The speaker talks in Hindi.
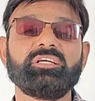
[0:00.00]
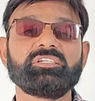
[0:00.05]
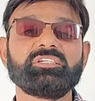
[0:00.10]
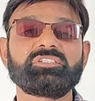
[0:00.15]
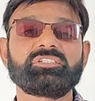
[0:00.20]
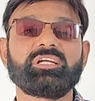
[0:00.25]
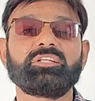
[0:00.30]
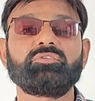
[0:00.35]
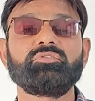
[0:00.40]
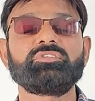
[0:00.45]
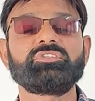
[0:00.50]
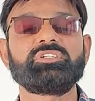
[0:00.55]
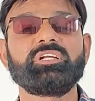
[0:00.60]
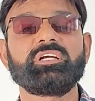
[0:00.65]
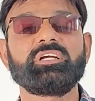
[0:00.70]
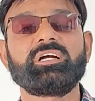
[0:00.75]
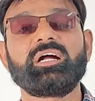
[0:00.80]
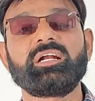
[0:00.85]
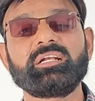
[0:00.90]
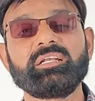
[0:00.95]
दस साल तो इसने
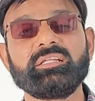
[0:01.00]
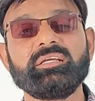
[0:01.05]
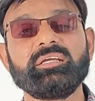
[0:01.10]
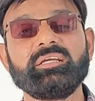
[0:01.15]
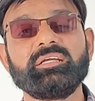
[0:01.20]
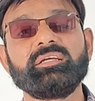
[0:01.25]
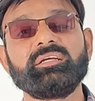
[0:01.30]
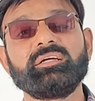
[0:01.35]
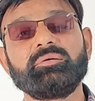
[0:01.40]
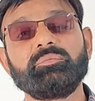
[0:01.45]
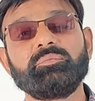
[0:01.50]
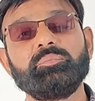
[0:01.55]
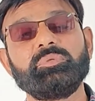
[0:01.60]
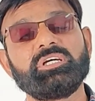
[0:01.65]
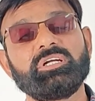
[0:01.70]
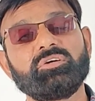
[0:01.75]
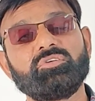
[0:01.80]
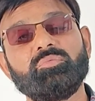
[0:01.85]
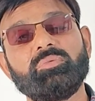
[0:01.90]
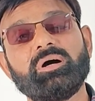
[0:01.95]
काट लिए हैं अब
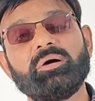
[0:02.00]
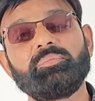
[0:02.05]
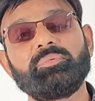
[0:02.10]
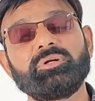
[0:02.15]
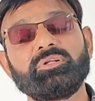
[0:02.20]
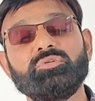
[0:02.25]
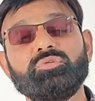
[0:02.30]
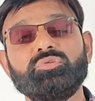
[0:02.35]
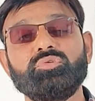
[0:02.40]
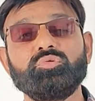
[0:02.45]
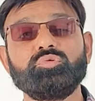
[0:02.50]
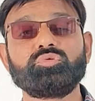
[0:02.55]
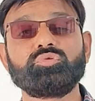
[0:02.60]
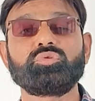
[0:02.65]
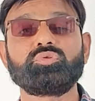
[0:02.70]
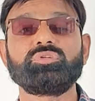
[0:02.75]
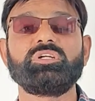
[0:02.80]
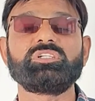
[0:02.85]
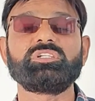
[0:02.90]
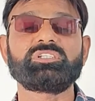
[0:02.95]
बेचारे को माफ कर दो तो
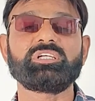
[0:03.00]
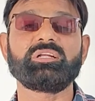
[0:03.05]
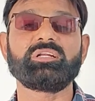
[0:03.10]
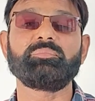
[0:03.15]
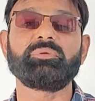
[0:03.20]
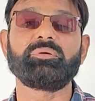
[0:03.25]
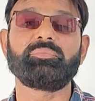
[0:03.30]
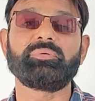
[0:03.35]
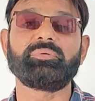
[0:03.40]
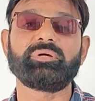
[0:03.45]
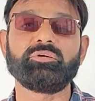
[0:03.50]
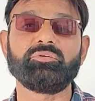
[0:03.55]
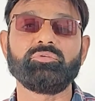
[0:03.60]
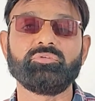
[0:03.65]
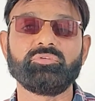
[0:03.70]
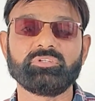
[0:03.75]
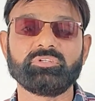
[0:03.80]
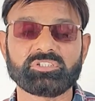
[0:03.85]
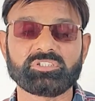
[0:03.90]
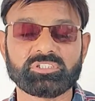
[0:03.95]
उसको दस साल में भरी
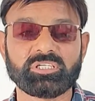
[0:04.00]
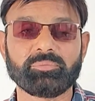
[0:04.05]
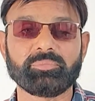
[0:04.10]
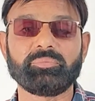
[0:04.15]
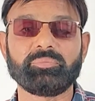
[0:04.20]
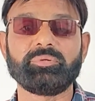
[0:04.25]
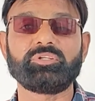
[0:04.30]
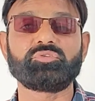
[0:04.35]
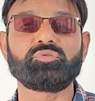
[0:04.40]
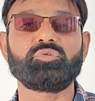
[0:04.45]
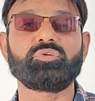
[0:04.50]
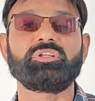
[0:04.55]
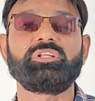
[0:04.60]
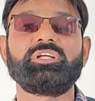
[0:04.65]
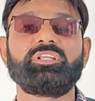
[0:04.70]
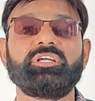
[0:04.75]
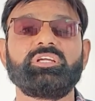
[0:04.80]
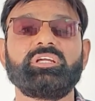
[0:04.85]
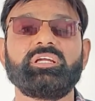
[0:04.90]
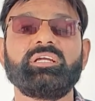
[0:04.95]
सजा में भी छोड़
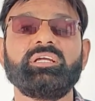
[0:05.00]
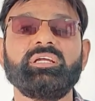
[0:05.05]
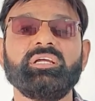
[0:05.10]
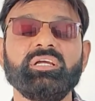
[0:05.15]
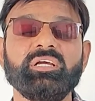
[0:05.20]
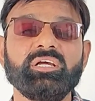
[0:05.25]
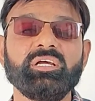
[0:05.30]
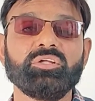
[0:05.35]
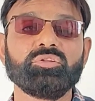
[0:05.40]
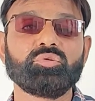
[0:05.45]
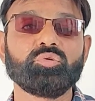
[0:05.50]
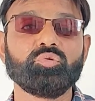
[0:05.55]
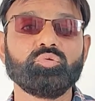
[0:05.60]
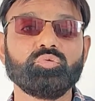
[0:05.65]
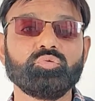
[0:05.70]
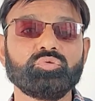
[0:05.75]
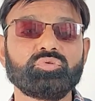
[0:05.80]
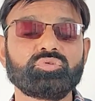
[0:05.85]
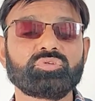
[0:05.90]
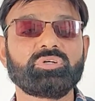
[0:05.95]
देते हैं तो
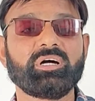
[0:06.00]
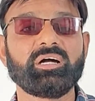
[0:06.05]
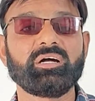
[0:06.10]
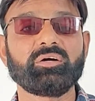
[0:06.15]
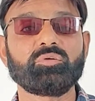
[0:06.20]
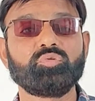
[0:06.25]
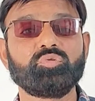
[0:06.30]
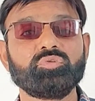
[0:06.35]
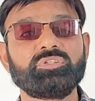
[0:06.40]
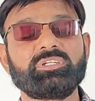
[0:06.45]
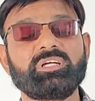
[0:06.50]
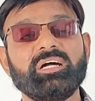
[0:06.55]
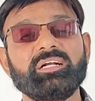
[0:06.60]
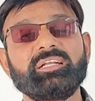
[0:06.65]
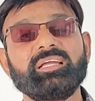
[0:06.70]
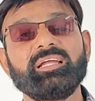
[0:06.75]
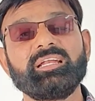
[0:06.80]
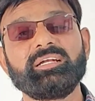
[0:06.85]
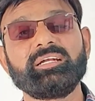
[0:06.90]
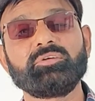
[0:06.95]
उसका खुद का
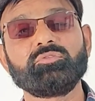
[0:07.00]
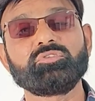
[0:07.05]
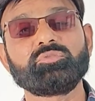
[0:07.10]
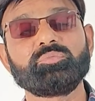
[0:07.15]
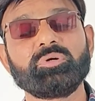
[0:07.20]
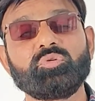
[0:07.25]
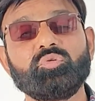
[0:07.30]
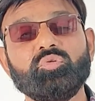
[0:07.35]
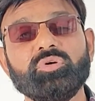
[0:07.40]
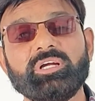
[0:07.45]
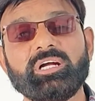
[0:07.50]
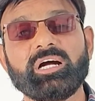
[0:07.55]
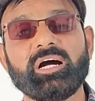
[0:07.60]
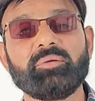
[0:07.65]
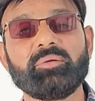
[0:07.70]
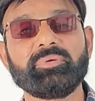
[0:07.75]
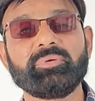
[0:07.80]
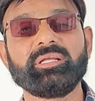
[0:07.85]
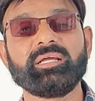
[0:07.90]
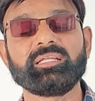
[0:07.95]
टैलेंट उसमें कोई
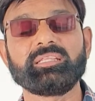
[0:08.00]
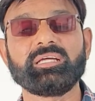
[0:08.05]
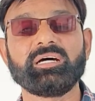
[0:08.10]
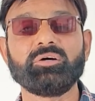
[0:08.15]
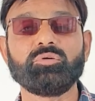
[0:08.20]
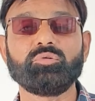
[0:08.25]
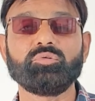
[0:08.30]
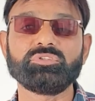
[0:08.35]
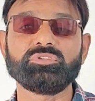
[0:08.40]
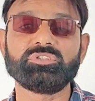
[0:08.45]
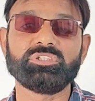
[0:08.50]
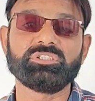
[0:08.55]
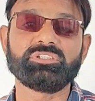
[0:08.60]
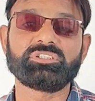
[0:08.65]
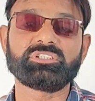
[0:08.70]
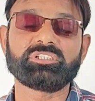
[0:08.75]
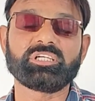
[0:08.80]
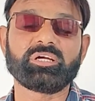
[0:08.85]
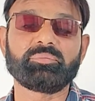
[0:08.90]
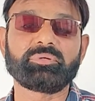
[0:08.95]
काम नहीं आता वो जज
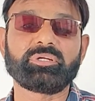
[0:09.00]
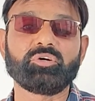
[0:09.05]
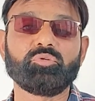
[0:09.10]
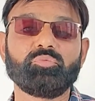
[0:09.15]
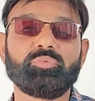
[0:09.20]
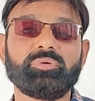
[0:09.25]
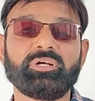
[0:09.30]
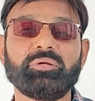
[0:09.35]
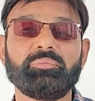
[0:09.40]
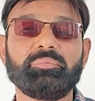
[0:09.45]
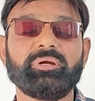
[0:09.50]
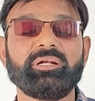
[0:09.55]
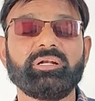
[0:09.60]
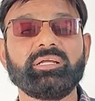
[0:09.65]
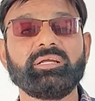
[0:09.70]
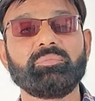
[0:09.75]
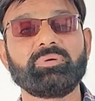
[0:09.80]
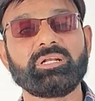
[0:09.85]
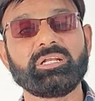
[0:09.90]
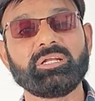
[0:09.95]
साहब के ऊपर डिपेंड
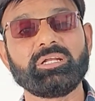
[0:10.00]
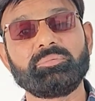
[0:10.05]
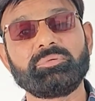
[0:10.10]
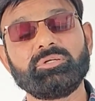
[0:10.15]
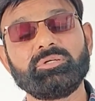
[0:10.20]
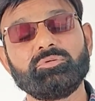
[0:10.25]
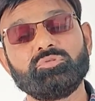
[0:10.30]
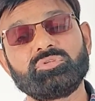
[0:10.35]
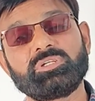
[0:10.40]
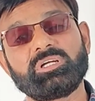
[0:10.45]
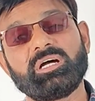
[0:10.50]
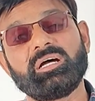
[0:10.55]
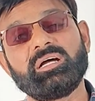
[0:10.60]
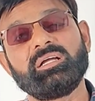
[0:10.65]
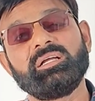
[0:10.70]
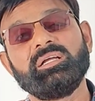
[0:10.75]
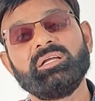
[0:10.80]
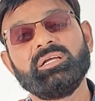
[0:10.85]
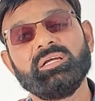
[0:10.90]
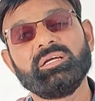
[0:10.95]
है मतलब कि उसका
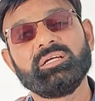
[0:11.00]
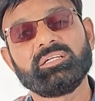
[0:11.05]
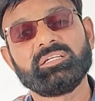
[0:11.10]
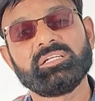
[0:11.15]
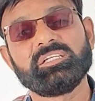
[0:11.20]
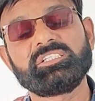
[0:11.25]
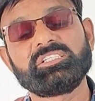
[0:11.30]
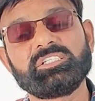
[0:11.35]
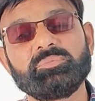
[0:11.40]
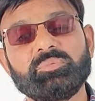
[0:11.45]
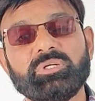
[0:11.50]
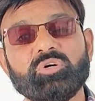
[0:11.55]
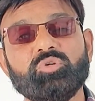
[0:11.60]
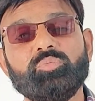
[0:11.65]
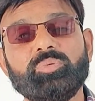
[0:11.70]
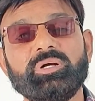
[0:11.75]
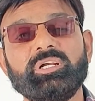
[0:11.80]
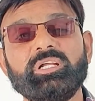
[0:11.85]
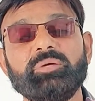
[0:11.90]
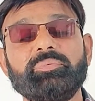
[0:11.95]
नसीब के
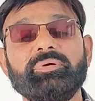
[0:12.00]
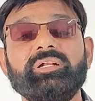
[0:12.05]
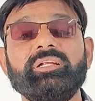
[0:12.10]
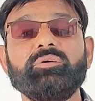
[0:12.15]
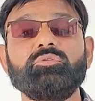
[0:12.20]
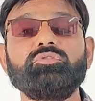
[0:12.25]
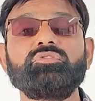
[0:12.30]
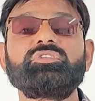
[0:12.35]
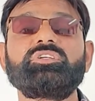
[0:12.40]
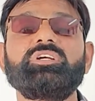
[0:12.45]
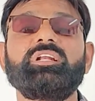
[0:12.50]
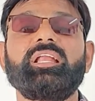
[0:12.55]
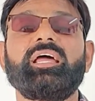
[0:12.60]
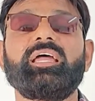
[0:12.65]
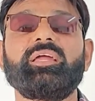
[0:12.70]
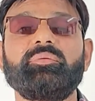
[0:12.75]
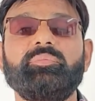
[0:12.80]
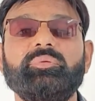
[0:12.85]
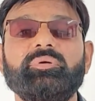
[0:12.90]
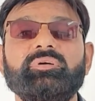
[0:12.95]
ऊपर डिपेंड है उसकी
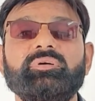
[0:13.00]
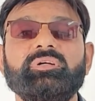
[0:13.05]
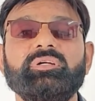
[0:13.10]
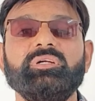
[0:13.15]
लाइफ